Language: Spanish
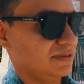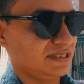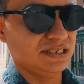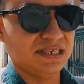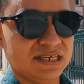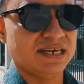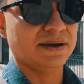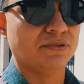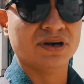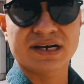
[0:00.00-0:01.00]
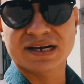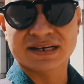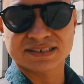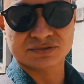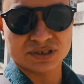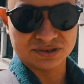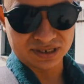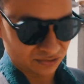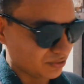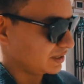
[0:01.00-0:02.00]
si es por la situación
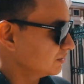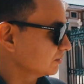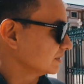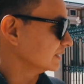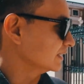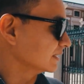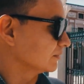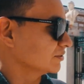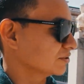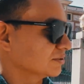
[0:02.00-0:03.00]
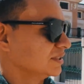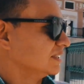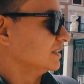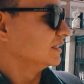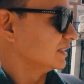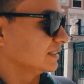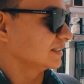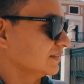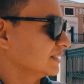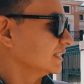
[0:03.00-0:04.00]
actual o desde cuando
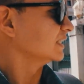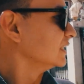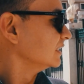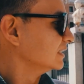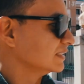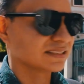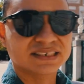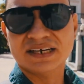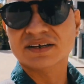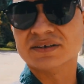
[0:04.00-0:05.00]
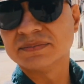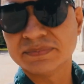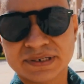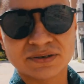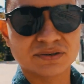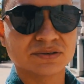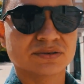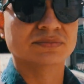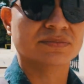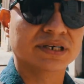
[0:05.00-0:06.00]
estaba cerrado,
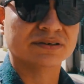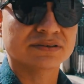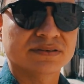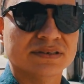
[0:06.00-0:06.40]
pero bueno,